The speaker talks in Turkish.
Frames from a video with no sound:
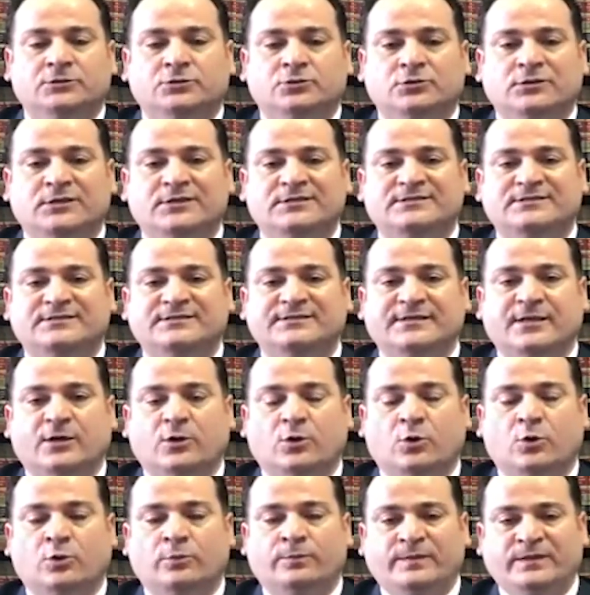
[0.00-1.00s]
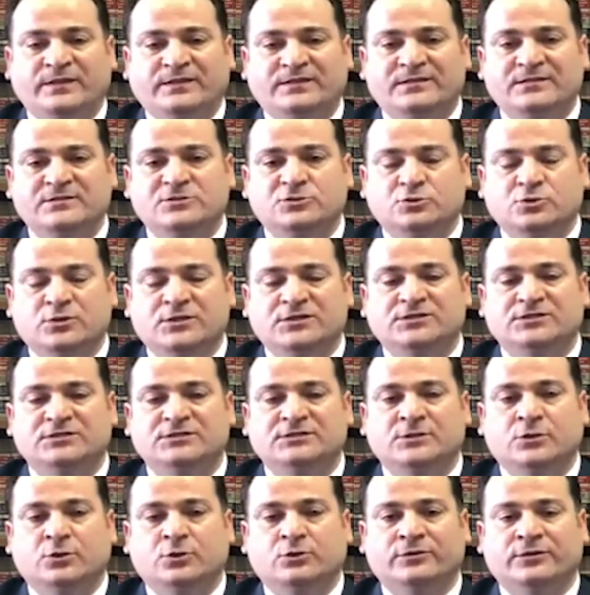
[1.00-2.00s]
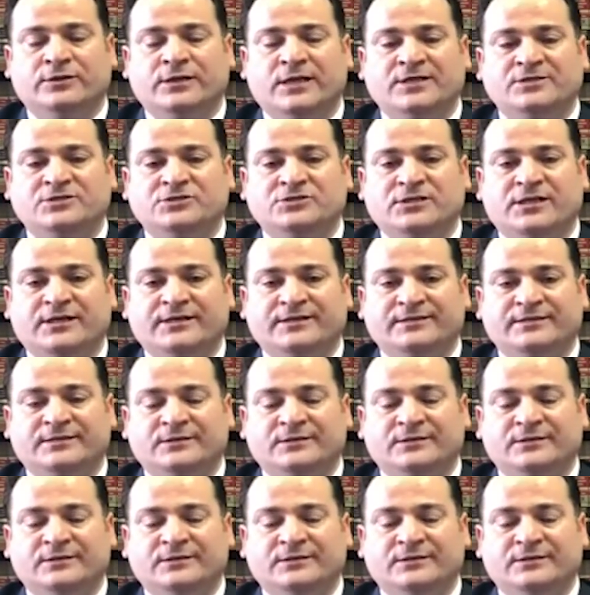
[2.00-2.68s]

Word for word: Dolayısıyla OPT sürecinde öğrenciler ya